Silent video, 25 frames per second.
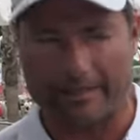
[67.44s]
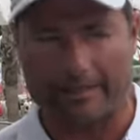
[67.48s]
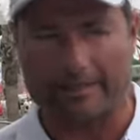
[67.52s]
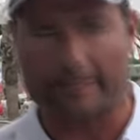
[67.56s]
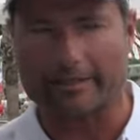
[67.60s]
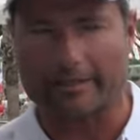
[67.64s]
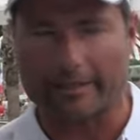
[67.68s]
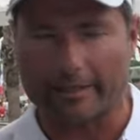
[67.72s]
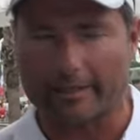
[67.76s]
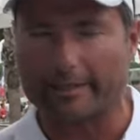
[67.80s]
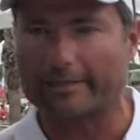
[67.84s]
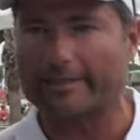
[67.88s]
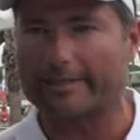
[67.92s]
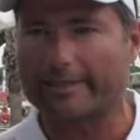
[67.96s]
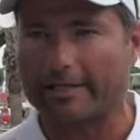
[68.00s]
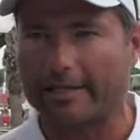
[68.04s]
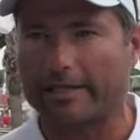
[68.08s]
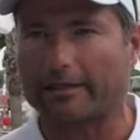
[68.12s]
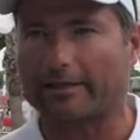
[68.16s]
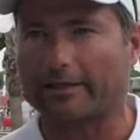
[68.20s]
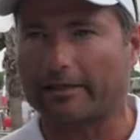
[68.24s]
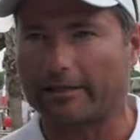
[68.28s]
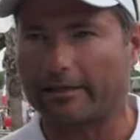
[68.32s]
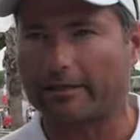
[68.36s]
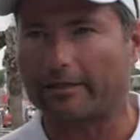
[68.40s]

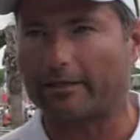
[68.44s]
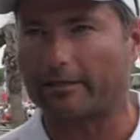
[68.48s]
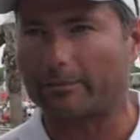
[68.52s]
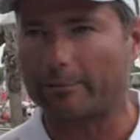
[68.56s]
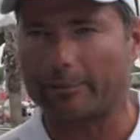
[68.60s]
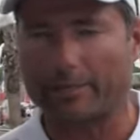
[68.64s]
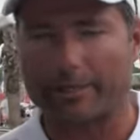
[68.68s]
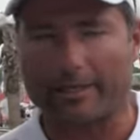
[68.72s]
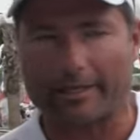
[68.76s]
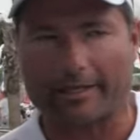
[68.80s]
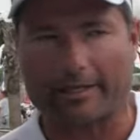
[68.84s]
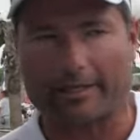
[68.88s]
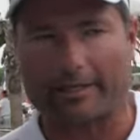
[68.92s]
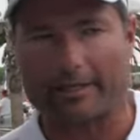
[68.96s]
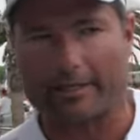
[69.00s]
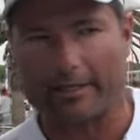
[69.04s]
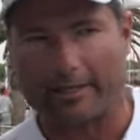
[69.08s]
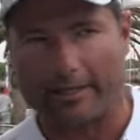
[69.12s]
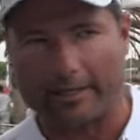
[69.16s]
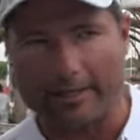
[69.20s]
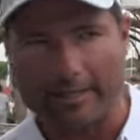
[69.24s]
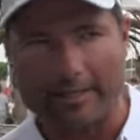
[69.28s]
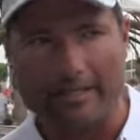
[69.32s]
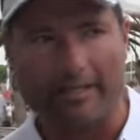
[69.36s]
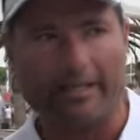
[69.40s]
interessanti
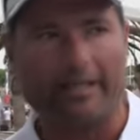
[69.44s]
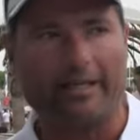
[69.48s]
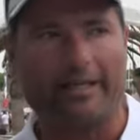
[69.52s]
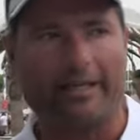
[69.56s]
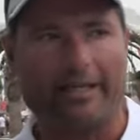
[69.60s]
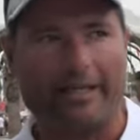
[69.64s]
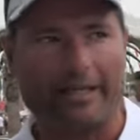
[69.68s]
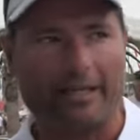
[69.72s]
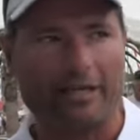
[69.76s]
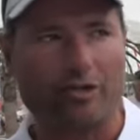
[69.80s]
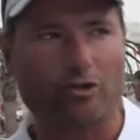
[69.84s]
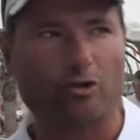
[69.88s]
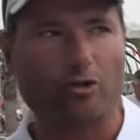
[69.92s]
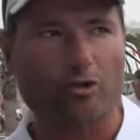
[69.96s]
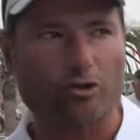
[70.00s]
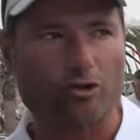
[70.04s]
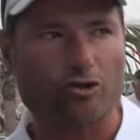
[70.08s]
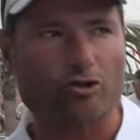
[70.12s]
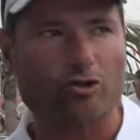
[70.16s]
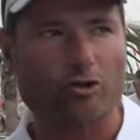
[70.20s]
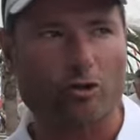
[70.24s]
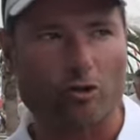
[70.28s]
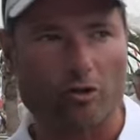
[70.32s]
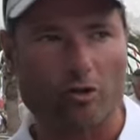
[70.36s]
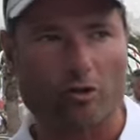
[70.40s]
perché era non
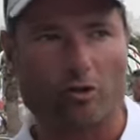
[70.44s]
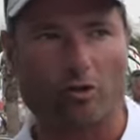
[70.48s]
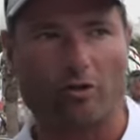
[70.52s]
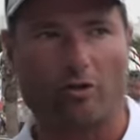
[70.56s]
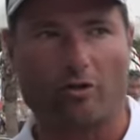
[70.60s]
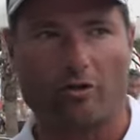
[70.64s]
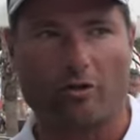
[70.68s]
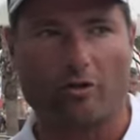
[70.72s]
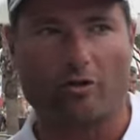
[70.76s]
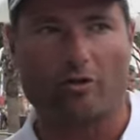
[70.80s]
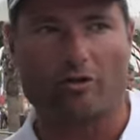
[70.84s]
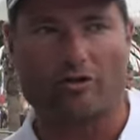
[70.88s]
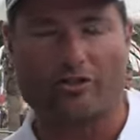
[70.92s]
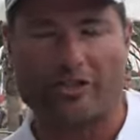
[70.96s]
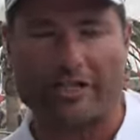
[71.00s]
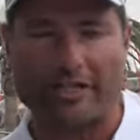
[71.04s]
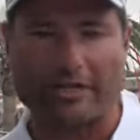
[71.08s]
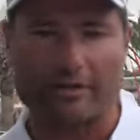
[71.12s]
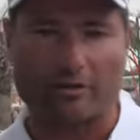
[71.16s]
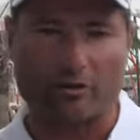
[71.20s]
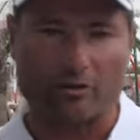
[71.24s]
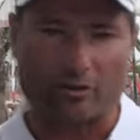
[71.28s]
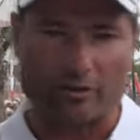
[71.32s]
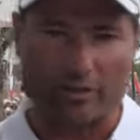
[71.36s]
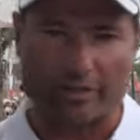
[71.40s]
solo
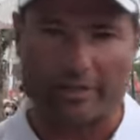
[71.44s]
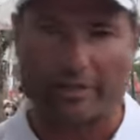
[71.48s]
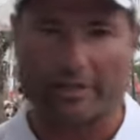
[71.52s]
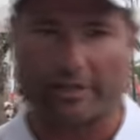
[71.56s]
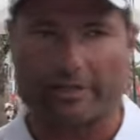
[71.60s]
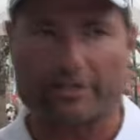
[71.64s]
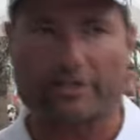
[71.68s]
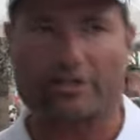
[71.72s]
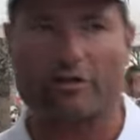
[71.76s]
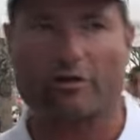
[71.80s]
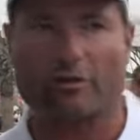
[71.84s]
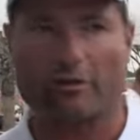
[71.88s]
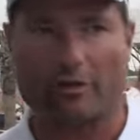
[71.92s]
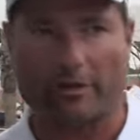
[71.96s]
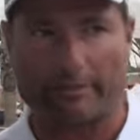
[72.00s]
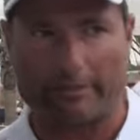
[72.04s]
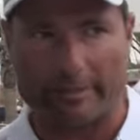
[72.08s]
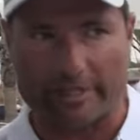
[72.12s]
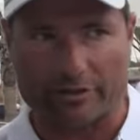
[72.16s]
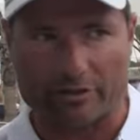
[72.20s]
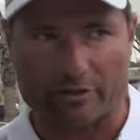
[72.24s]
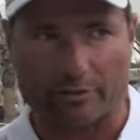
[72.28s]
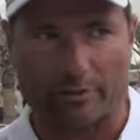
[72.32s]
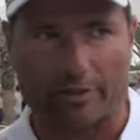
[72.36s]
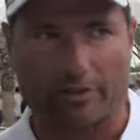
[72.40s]
salto di direzione
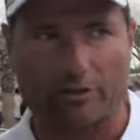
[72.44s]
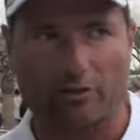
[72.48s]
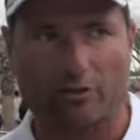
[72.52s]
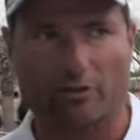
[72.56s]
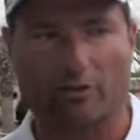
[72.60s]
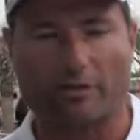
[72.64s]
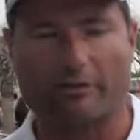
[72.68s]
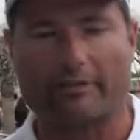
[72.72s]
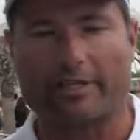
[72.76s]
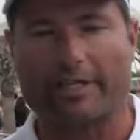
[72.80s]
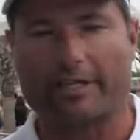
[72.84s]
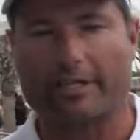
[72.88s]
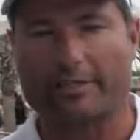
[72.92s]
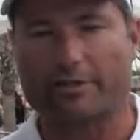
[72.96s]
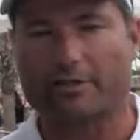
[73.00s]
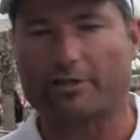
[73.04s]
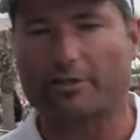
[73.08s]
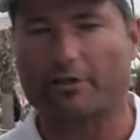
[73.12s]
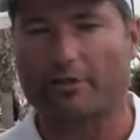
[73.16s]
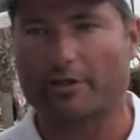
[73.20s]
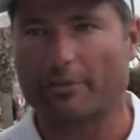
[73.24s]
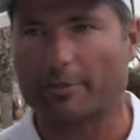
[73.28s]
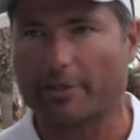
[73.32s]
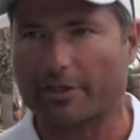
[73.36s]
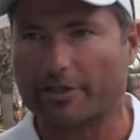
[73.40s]
ma soprattutto
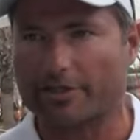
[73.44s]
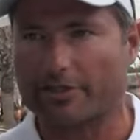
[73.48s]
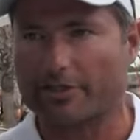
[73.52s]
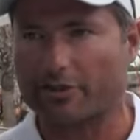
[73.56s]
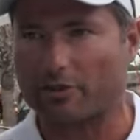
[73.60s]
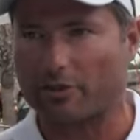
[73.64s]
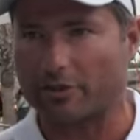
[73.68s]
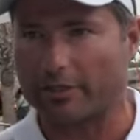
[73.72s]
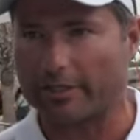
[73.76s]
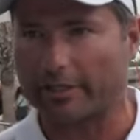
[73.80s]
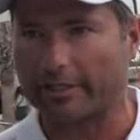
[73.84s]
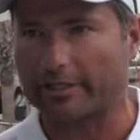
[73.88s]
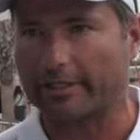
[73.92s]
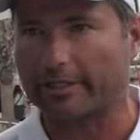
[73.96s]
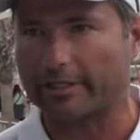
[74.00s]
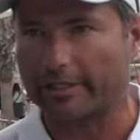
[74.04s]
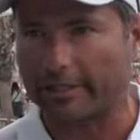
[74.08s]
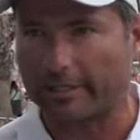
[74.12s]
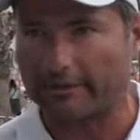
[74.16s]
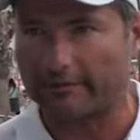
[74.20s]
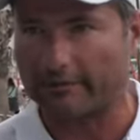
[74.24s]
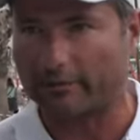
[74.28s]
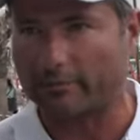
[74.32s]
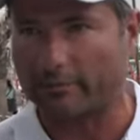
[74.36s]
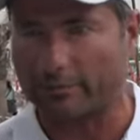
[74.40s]
variazione di pressione che
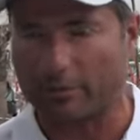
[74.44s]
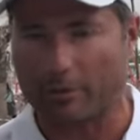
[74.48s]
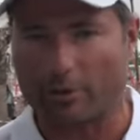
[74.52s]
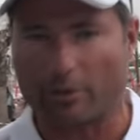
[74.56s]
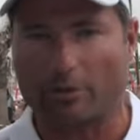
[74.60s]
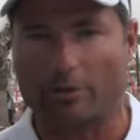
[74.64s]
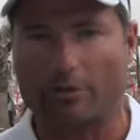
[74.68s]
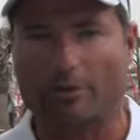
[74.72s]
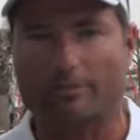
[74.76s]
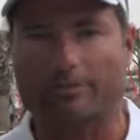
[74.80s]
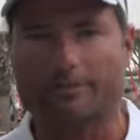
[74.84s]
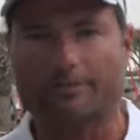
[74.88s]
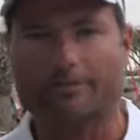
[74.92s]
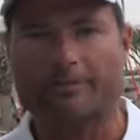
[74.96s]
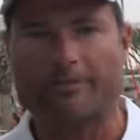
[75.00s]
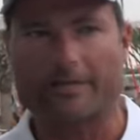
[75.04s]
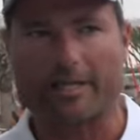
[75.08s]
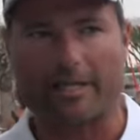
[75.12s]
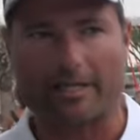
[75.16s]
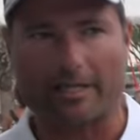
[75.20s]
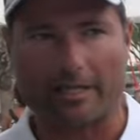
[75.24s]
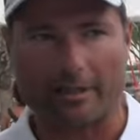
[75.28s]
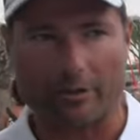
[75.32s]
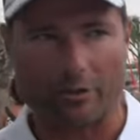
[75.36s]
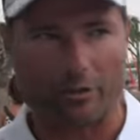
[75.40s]
dettava un po'
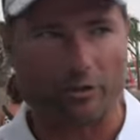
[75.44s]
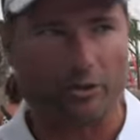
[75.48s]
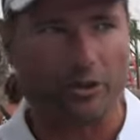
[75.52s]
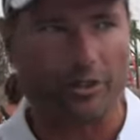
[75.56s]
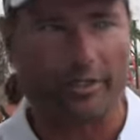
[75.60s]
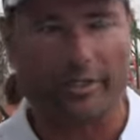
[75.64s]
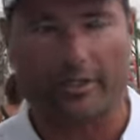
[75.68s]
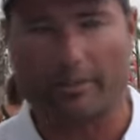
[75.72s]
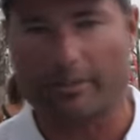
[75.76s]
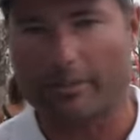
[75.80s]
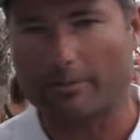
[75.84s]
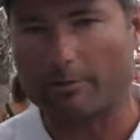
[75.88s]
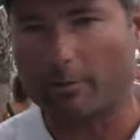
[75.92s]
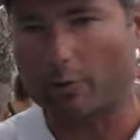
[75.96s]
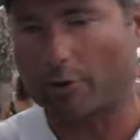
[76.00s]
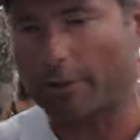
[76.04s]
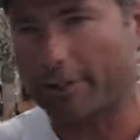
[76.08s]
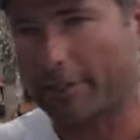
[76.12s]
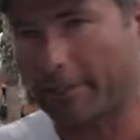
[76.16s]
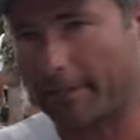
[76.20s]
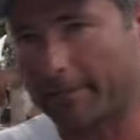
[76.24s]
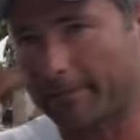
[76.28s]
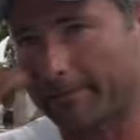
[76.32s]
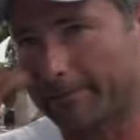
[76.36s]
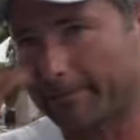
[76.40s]
la logica delle
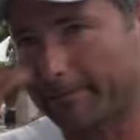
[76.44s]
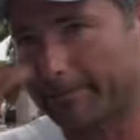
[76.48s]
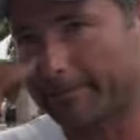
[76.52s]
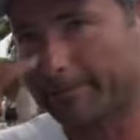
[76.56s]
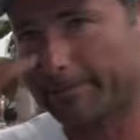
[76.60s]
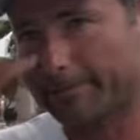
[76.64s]
boline.